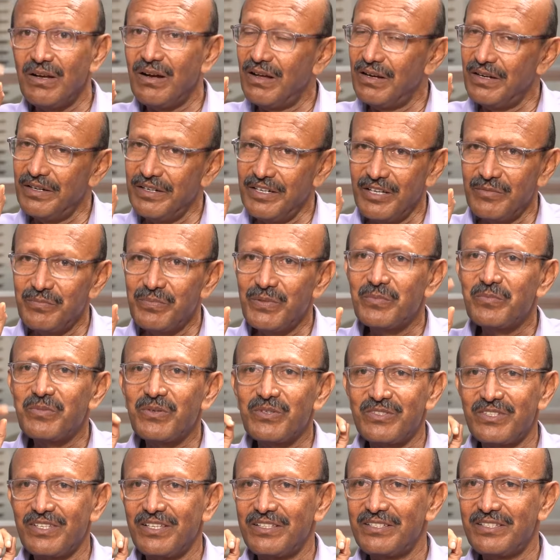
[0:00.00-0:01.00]
ఆల్ ఇండియా పీపుల్
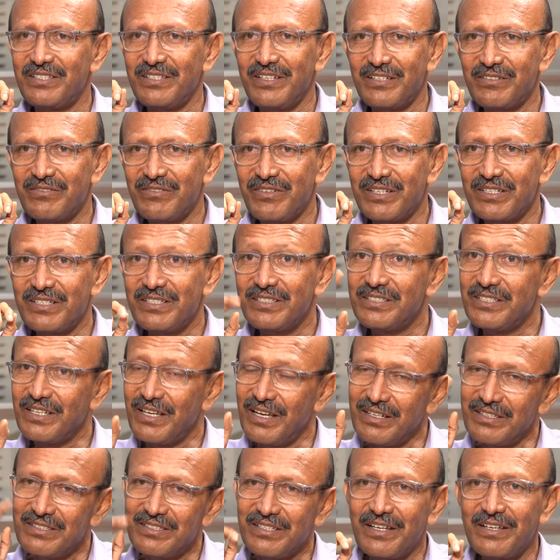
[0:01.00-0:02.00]
సైన్స్ నెట్వర్క్
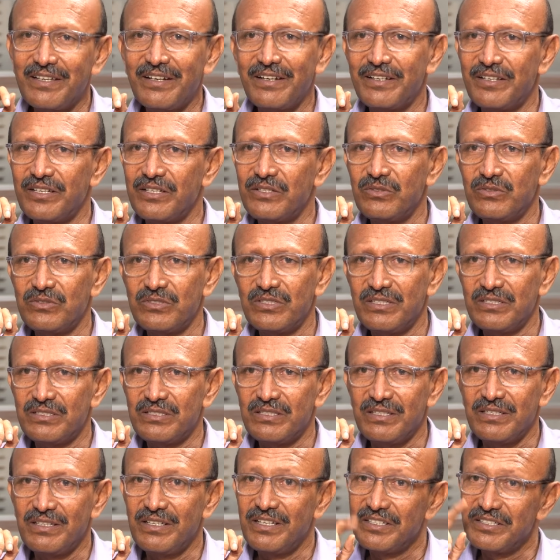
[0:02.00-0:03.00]
జనరల్ సెక్రటరీ కూడా
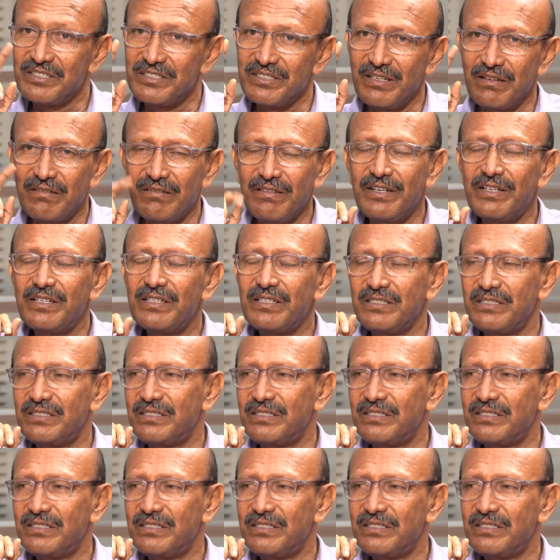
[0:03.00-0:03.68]
చేశాను నేషనల్ వైడ్గా